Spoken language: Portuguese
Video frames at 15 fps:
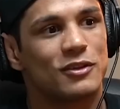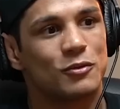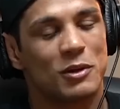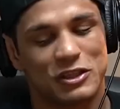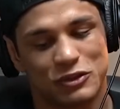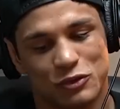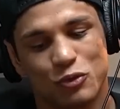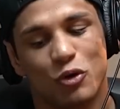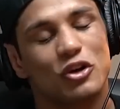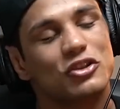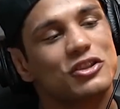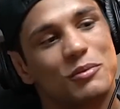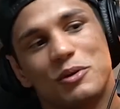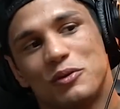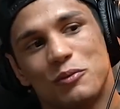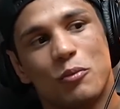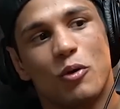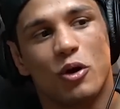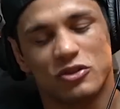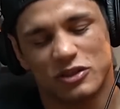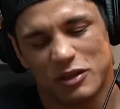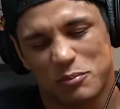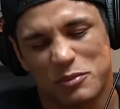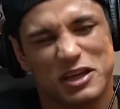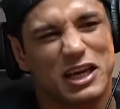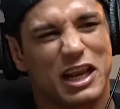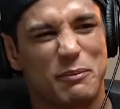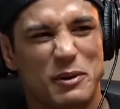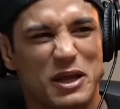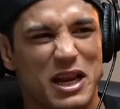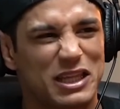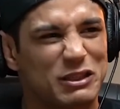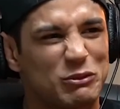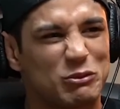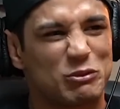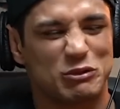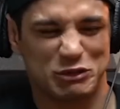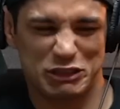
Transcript: mas, eu gosto também do boxe também, aquela parada do, de